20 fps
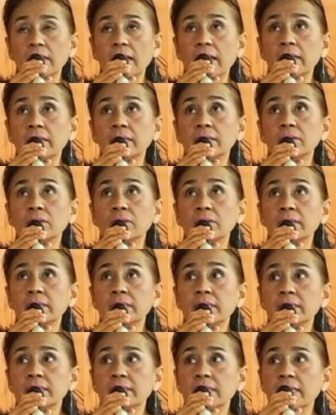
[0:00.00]
ทานตอน
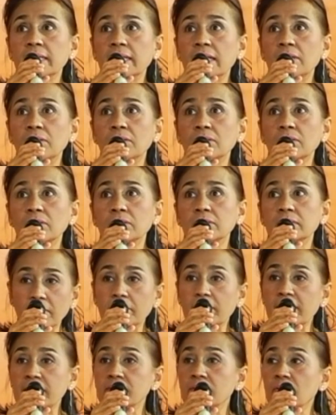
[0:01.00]
นี้จริงๆแล้วก็ป
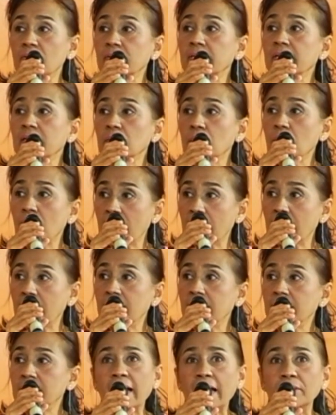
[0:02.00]
ระมาณสองเดือนกว่า
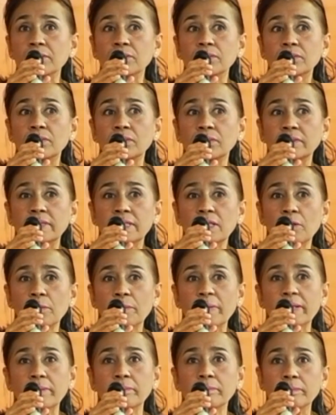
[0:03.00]
การองค์ที่เรา
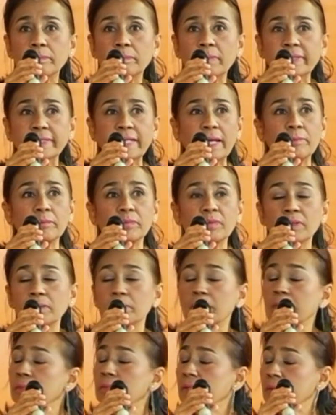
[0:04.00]
เป็นประจำตอน
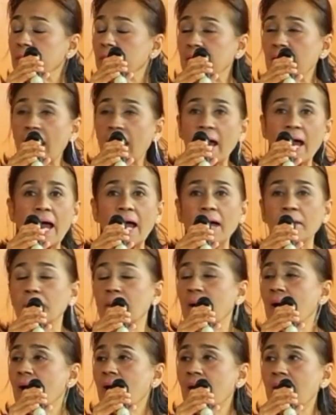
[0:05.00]
นี้มันมันห่าง
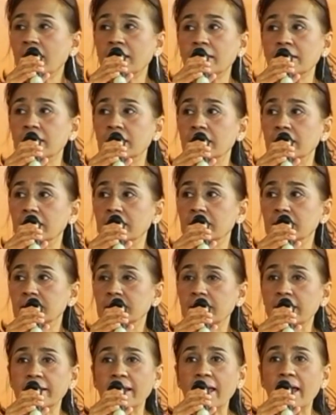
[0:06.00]
มากเลยอ่ะ
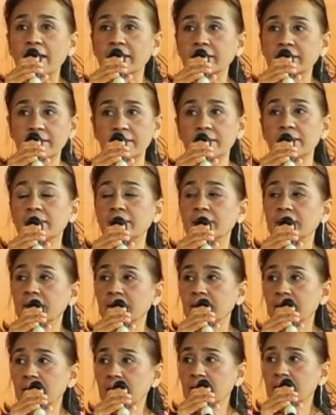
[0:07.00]
นานๆทีหนึ่ง
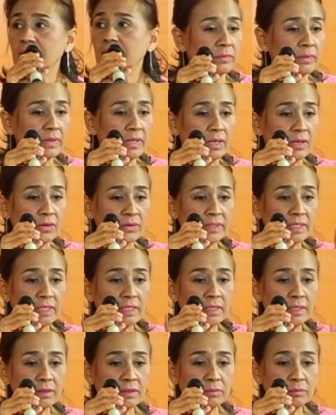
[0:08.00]
อย่างเงี้ยเราเจ
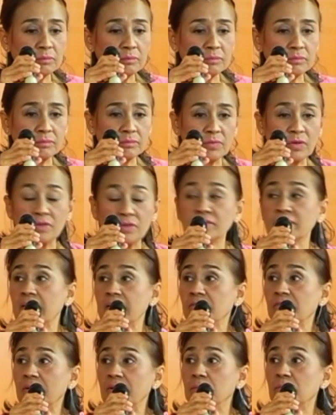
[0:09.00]
อมอไซ
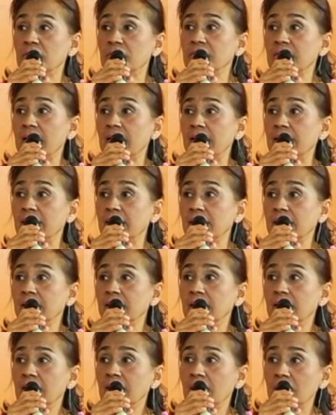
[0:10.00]
ค์ฟันมอไซค์เลยนะ
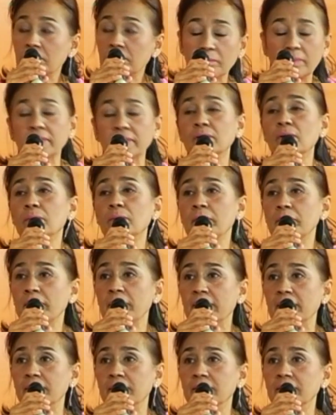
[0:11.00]
นะมันก็ไม่
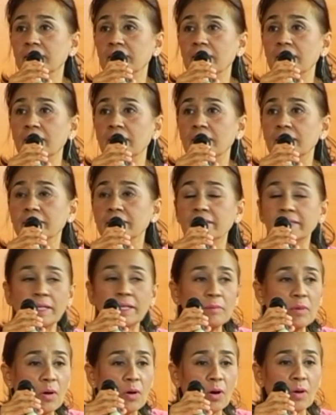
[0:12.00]
เป็นเจอ
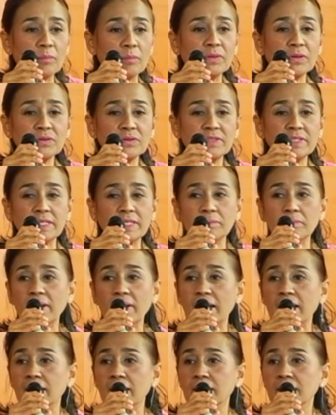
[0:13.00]
น้ำหอมที่เขาฉีด
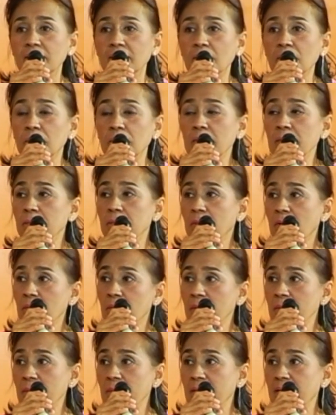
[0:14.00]
มาเราไม่ก็
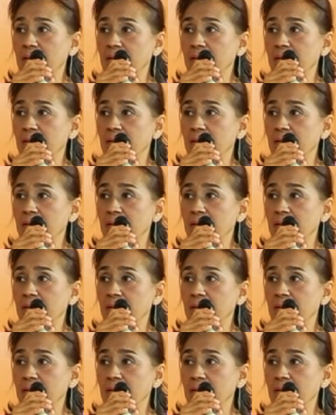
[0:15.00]
ไม่เป็น